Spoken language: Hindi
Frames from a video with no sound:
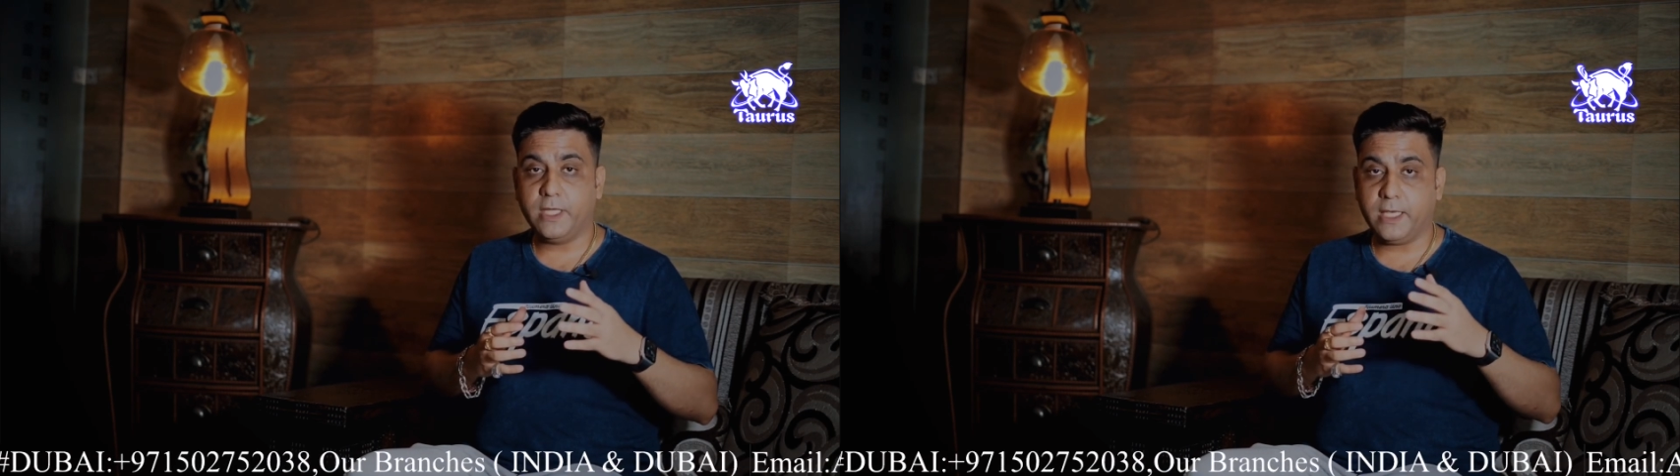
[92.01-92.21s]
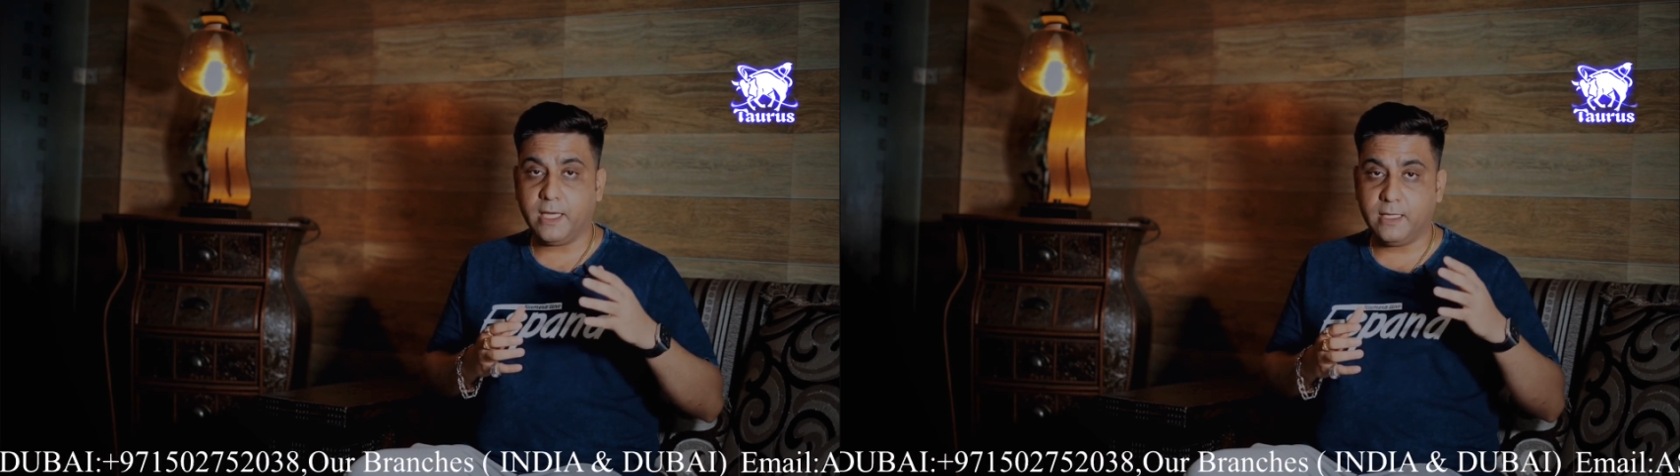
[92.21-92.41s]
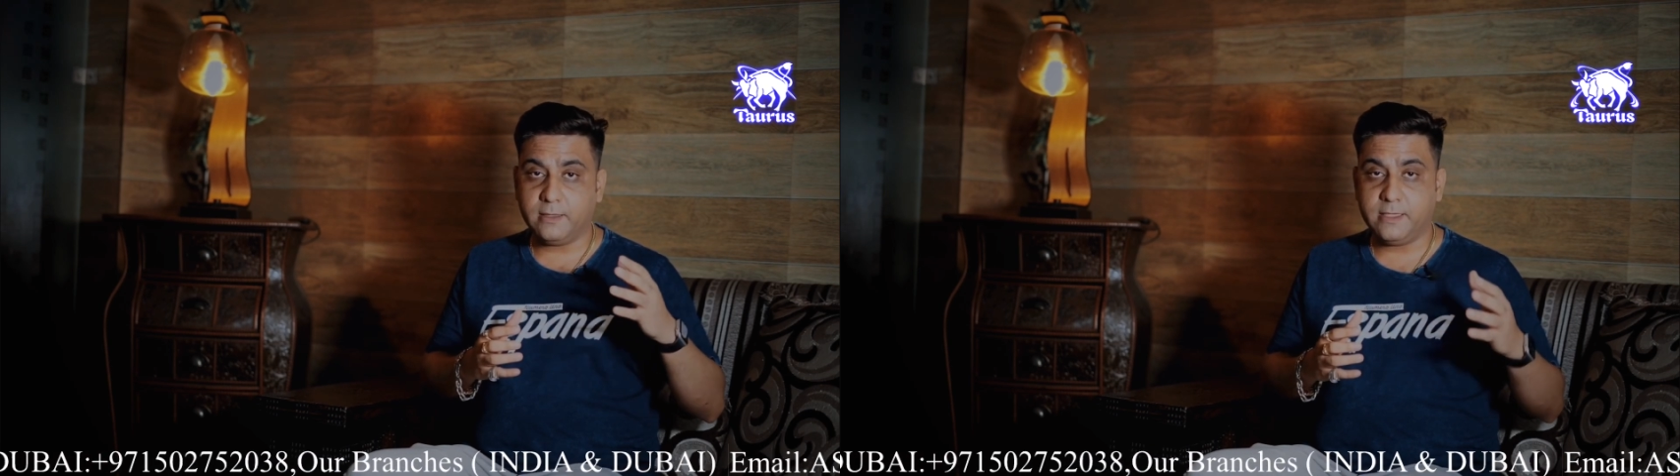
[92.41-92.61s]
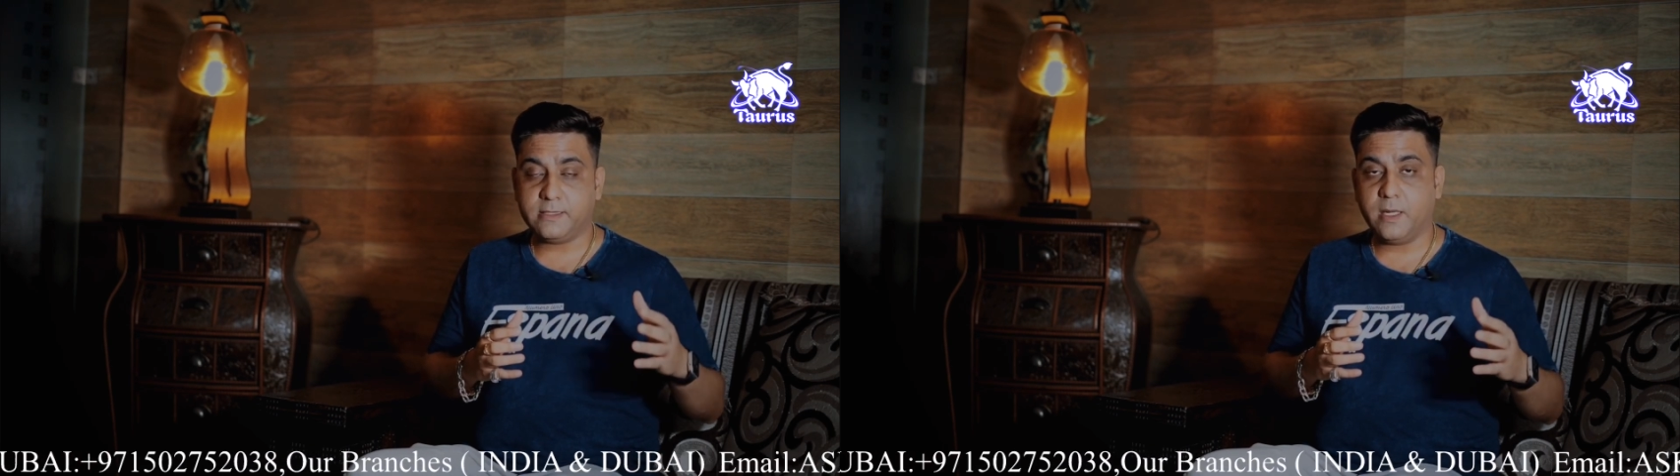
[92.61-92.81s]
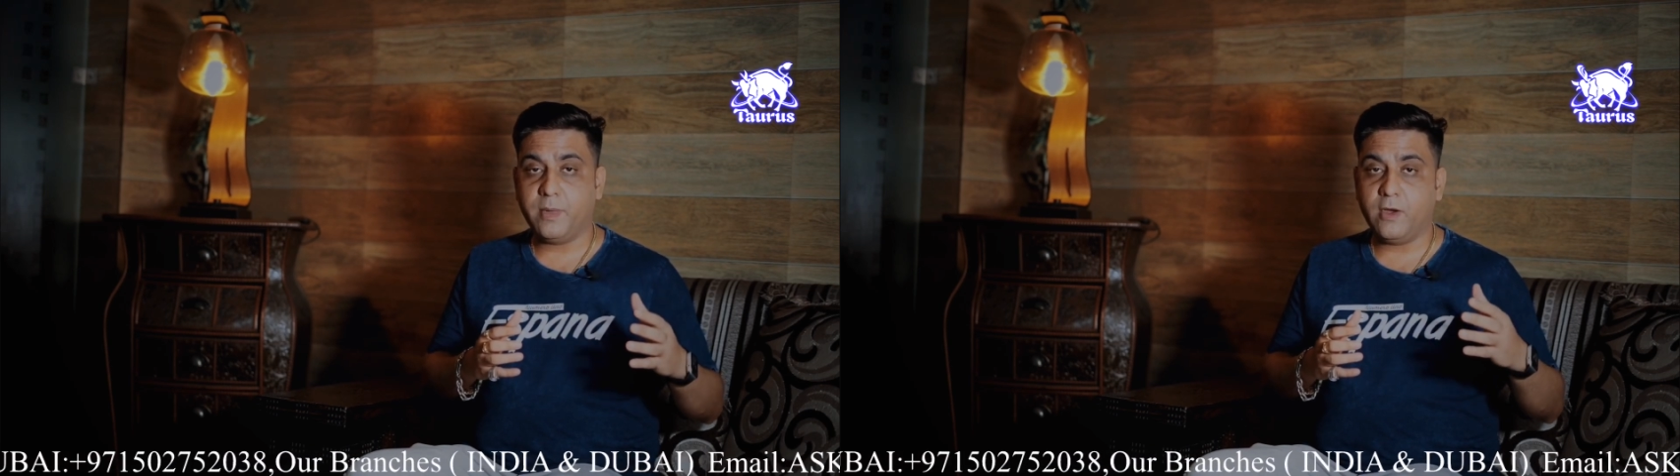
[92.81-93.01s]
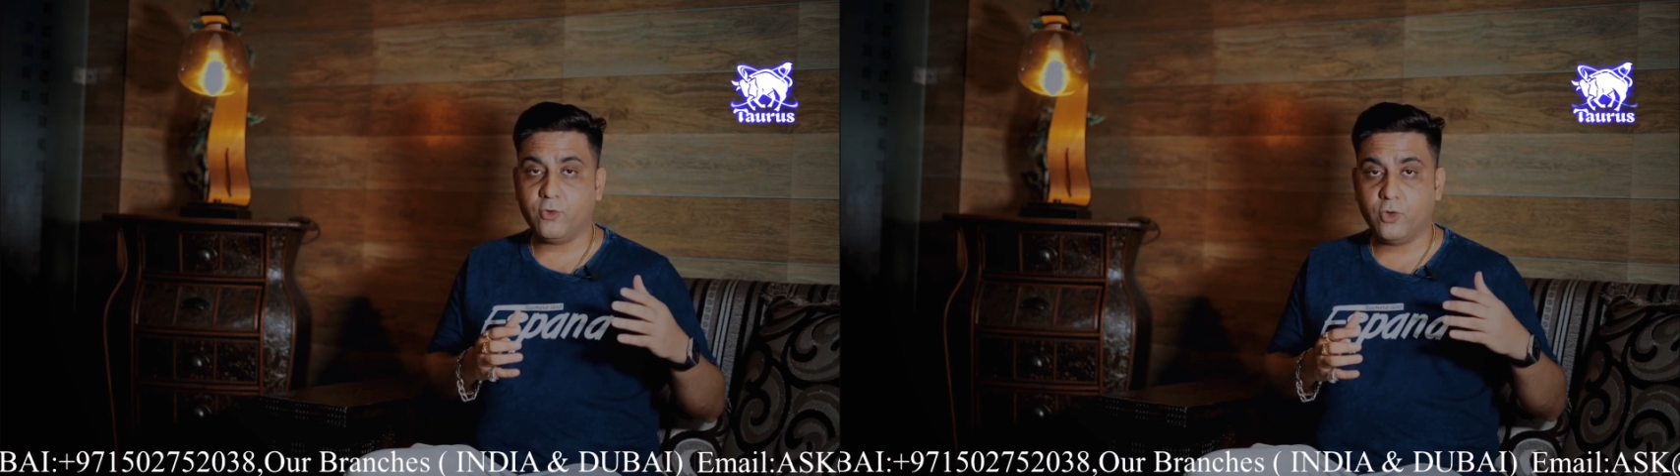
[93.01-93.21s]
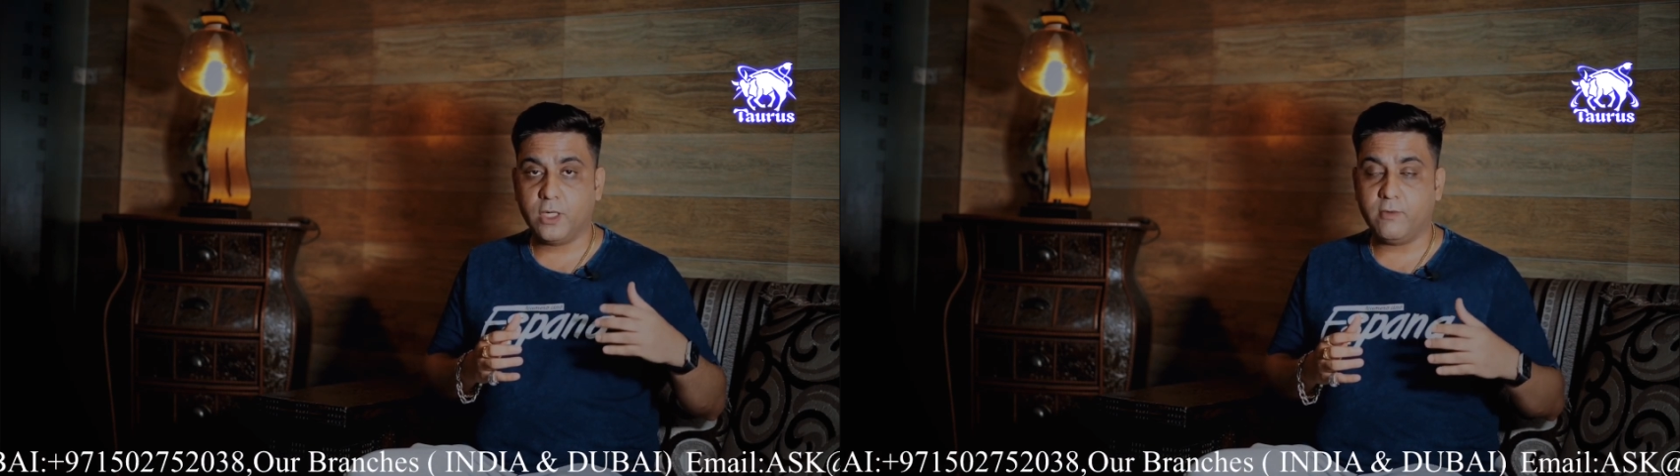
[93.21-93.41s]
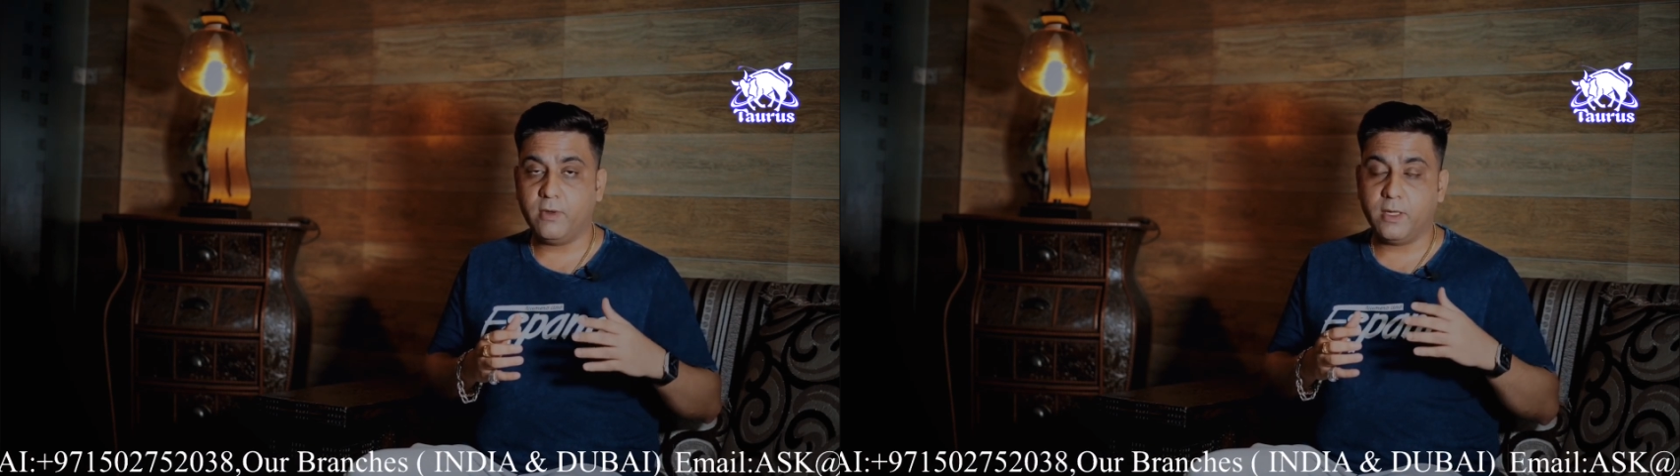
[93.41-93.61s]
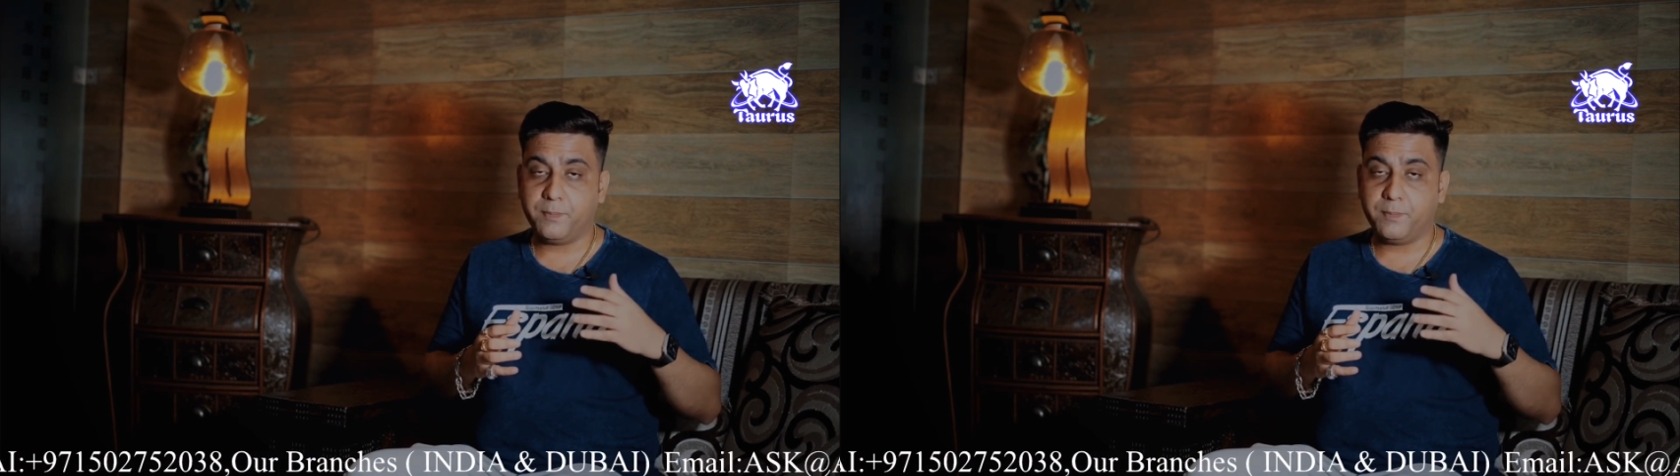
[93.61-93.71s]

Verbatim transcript: देखेगा तीसरे भाव को नव